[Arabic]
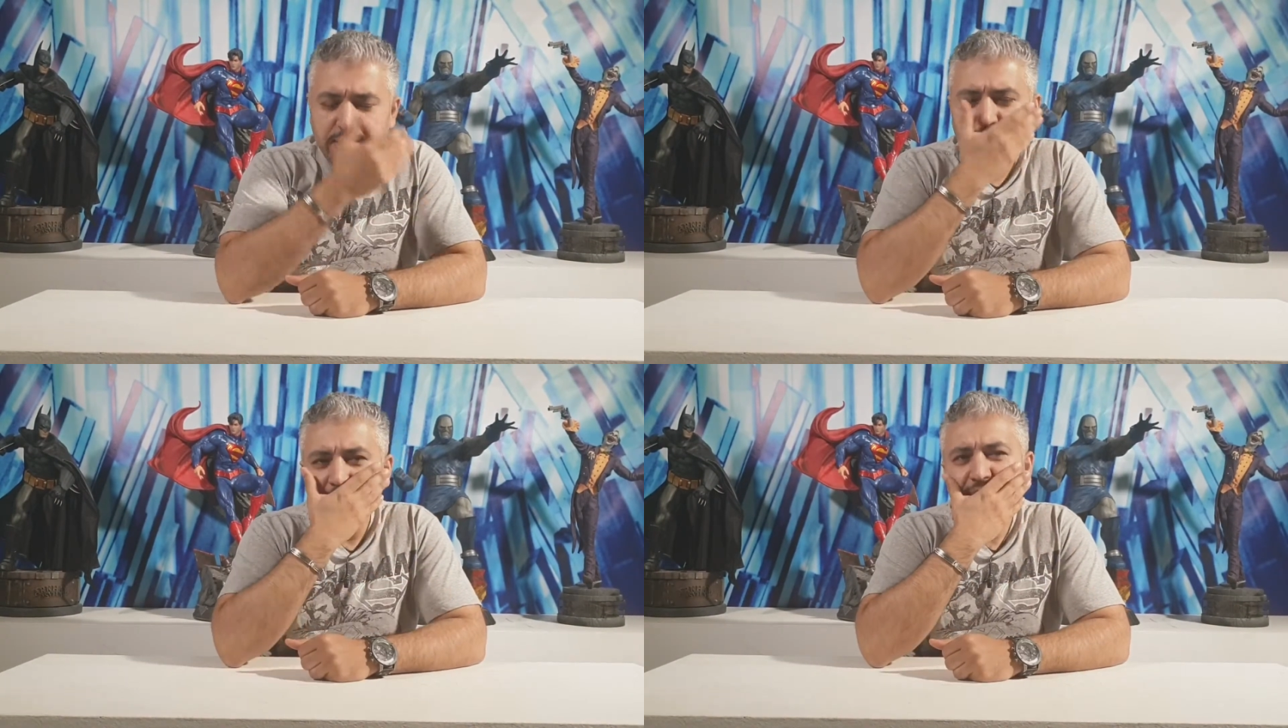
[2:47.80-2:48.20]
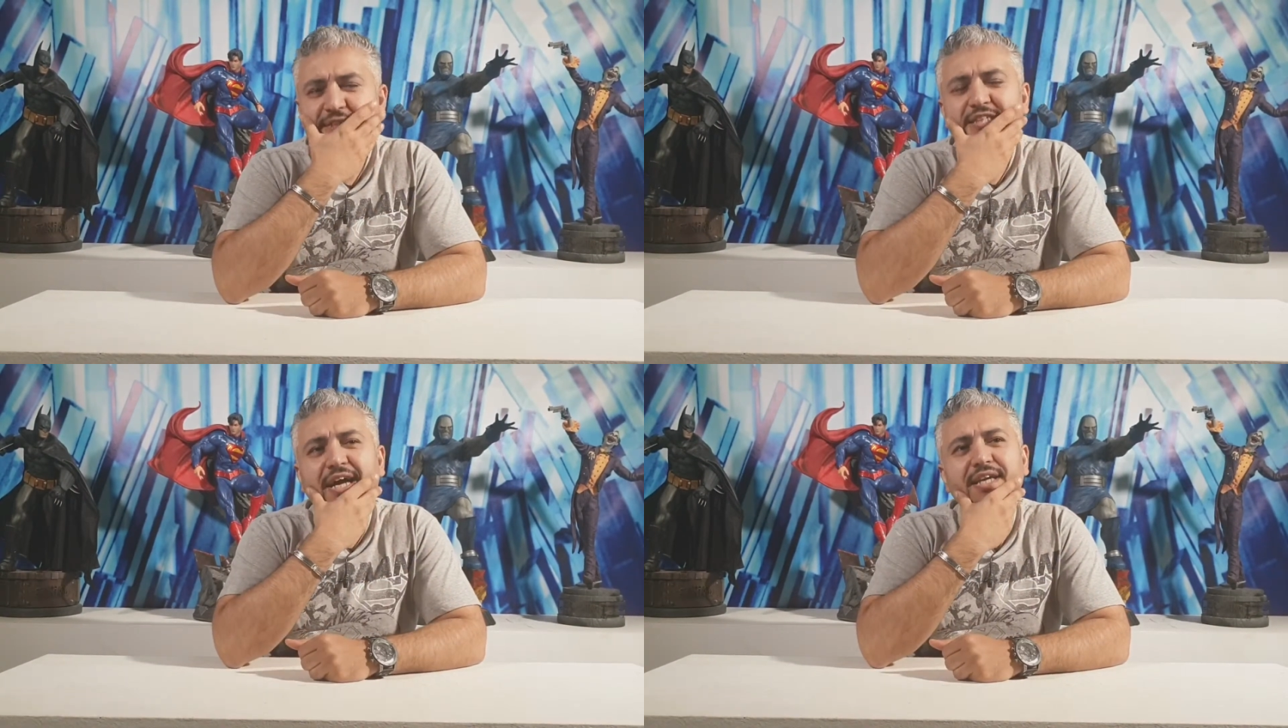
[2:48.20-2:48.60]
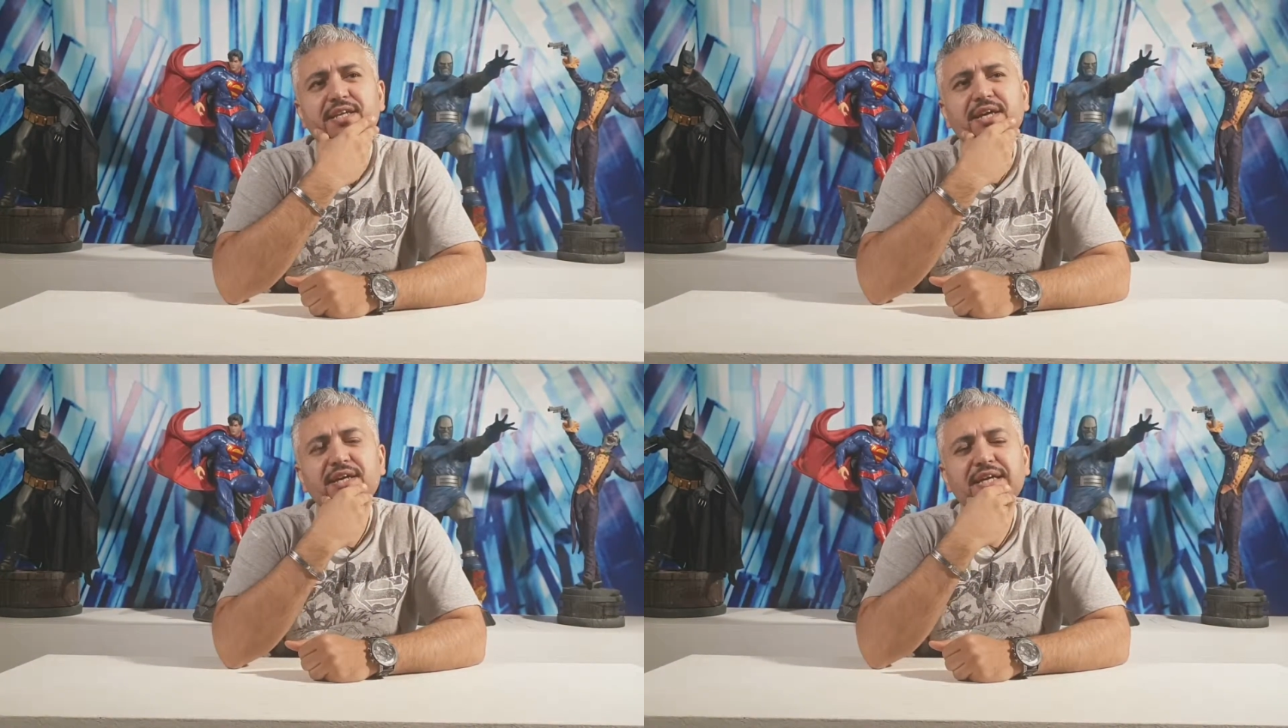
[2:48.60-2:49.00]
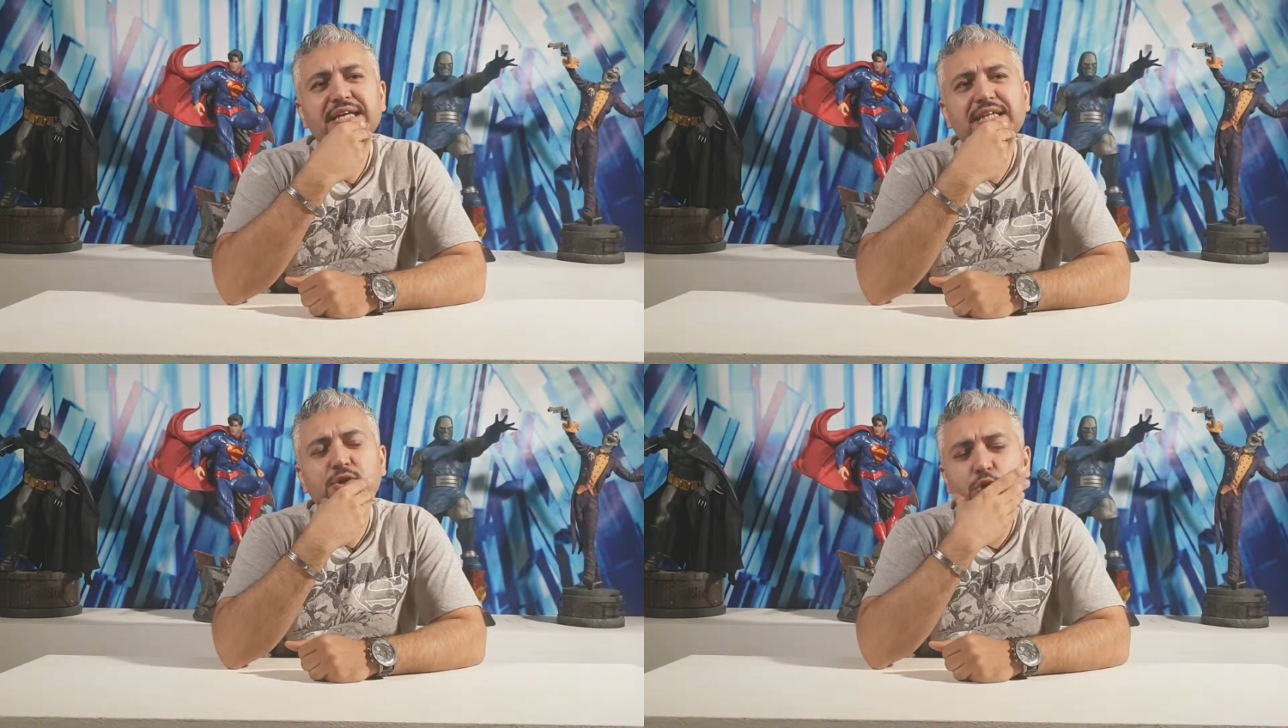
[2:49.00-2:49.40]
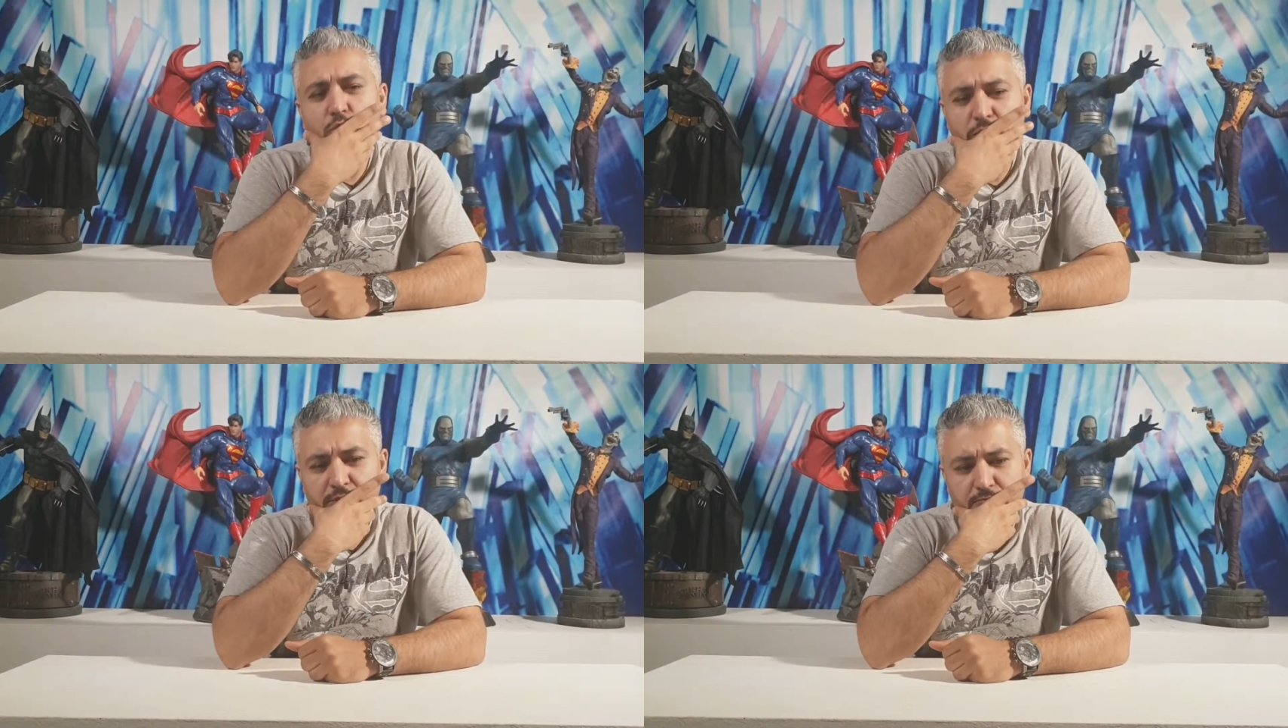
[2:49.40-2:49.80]
يعني كاني انا قاعد
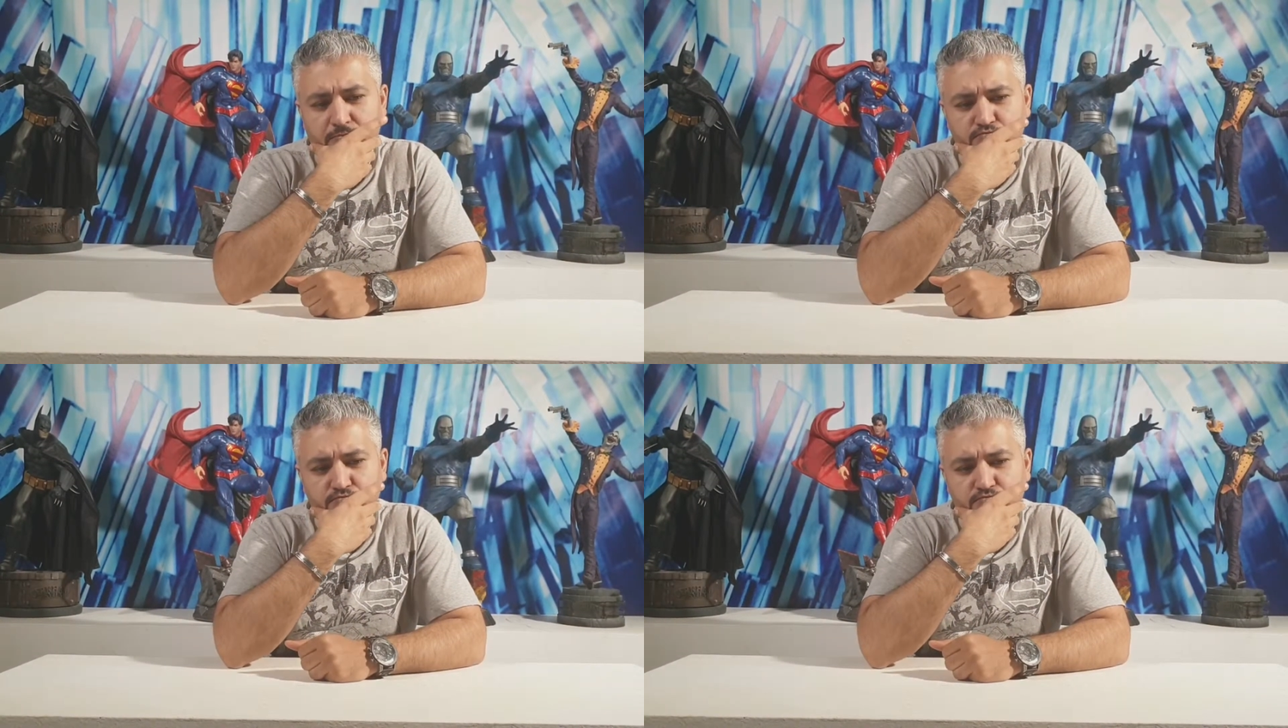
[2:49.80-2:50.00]
اقول